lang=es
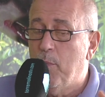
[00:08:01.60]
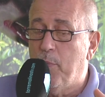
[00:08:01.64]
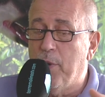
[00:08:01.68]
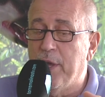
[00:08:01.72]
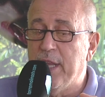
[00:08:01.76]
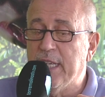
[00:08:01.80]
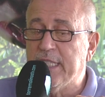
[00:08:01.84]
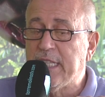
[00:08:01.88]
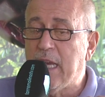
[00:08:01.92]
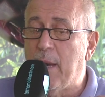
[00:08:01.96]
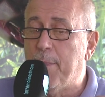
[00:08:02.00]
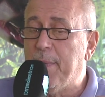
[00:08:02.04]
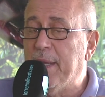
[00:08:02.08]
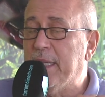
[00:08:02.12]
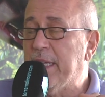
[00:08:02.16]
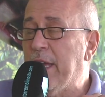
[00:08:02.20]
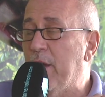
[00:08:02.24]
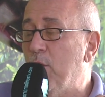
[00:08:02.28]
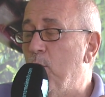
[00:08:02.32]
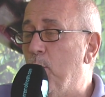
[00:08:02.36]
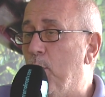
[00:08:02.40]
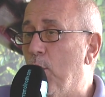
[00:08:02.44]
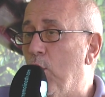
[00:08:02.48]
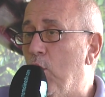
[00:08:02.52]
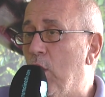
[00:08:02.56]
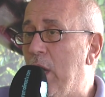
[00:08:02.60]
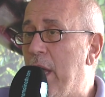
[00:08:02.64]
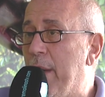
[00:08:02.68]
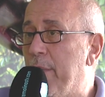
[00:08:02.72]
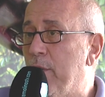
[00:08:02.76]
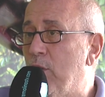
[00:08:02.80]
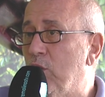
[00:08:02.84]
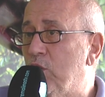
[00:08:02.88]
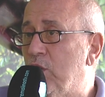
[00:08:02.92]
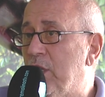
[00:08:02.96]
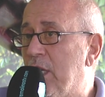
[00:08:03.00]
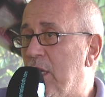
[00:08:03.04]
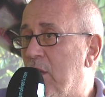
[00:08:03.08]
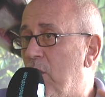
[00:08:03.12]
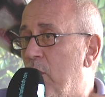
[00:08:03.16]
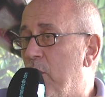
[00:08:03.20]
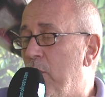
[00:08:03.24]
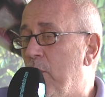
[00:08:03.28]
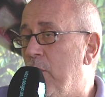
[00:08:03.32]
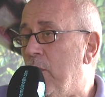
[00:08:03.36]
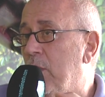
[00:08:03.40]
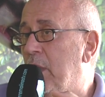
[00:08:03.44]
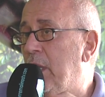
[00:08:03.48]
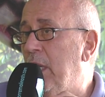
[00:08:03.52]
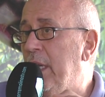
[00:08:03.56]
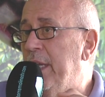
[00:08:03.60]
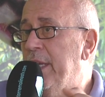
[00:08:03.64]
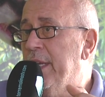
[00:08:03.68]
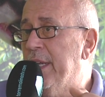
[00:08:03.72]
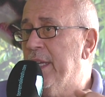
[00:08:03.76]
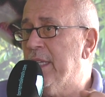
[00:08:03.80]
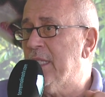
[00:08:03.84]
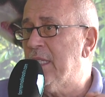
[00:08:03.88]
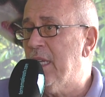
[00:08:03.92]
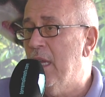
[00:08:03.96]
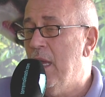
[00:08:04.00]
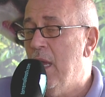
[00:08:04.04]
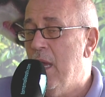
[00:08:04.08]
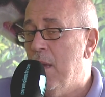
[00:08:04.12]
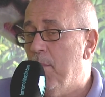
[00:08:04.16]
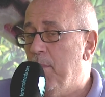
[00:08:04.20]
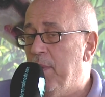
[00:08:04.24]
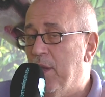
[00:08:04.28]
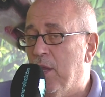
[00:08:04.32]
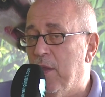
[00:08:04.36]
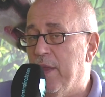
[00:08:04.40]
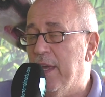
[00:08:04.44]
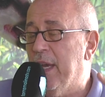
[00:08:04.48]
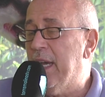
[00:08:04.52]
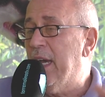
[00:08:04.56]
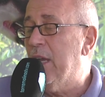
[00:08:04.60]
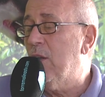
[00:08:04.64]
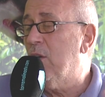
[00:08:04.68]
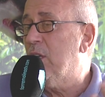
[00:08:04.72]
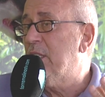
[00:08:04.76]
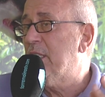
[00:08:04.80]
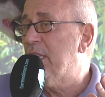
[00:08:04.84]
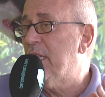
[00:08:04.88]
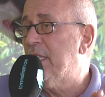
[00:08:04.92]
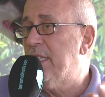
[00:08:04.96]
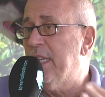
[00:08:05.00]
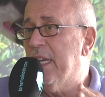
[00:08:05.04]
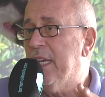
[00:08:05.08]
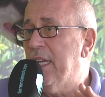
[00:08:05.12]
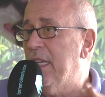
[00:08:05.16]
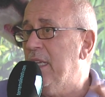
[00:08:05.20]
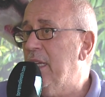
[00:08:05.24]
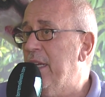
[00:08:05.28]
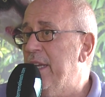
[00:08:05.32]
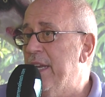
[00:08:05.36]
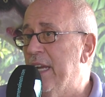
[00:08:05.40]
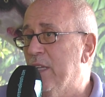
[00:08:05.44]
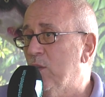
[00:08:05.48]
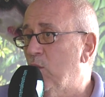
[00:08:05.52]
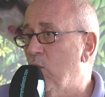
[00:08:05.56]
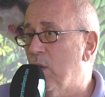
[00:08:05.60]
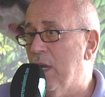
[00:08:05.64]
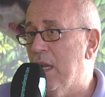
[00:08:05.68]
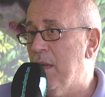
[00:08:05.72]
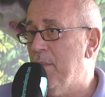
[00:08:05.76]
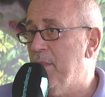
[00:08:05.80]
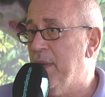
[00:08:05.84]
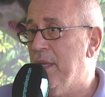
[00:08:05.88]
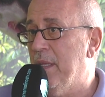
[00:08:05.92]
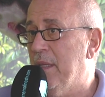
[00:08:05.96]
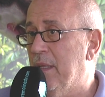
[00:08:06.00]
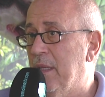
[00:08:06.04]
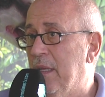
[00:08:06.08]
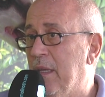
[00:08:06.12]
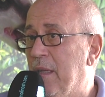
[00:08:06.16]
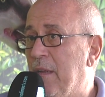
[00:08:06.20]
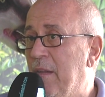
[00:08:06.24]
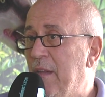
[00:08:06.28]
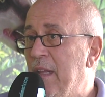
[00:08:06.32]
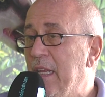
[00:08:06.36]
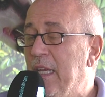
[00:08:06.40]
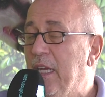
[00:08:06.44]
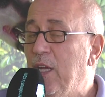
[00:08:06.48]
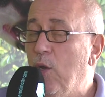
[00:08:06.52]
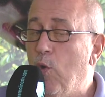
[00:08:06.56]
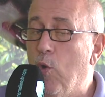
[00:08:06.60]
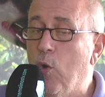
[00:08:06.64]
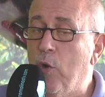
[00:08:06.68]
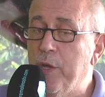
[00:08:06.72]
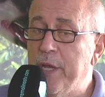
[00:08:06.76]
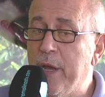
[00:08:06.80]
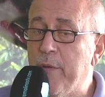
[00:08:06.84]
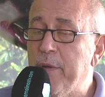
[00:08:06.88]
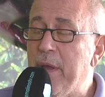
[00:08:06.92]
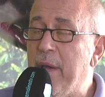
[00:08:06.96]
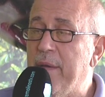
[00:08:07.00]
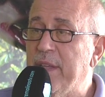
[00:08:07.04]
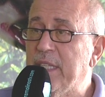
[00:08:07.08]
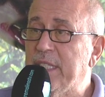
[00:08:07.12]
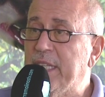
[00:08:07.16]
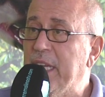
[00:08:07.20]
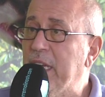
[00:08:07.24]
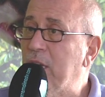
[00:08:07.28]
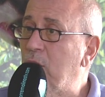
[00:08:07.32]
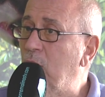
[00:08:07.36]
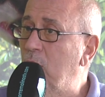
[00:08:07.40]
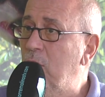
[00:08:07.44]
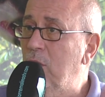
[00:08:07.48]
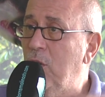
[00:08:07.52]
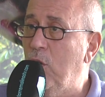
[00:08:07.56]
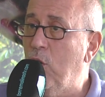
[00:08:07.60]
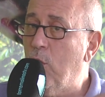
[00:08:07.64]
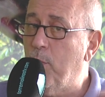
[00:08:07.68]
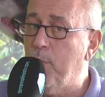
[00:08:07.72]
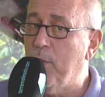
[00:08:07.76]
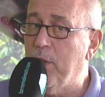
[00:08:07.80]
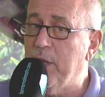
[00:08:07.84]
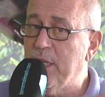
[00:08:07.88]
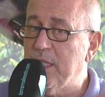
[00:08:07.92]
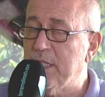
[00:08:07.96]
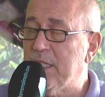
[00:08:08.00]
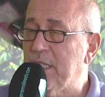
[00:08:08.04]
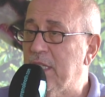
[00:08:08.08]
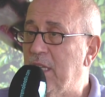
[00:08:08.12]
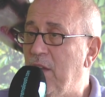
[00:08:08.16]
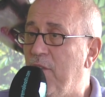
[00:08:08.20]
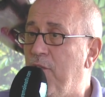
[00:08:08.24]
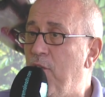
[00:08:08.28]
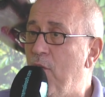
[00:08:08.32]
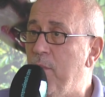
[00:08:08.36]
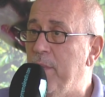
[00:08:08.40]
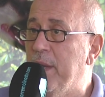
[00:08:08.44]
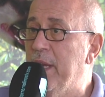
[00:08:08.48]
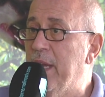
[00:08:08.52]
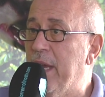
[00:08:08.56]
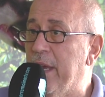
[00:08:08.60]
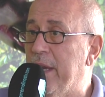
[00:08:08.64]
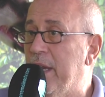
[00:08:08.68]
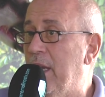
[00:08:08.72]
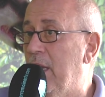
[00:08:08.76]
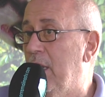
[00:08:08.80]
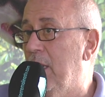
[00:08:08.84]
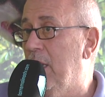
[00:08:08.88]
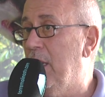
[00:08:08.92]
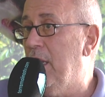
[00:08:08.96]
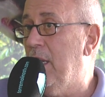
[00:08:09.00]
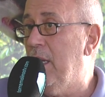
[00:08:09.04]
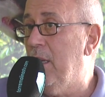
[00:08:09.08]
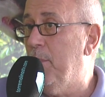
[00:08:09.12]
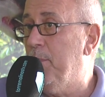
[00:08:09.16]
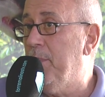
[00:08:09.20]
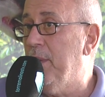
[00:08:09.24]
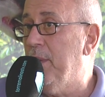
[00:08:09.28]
Puedes apretar un poco la brocha con un clines, pero déjalo que se seque naturalmente. Y luego ya una vez seco lo puedes difuminar el,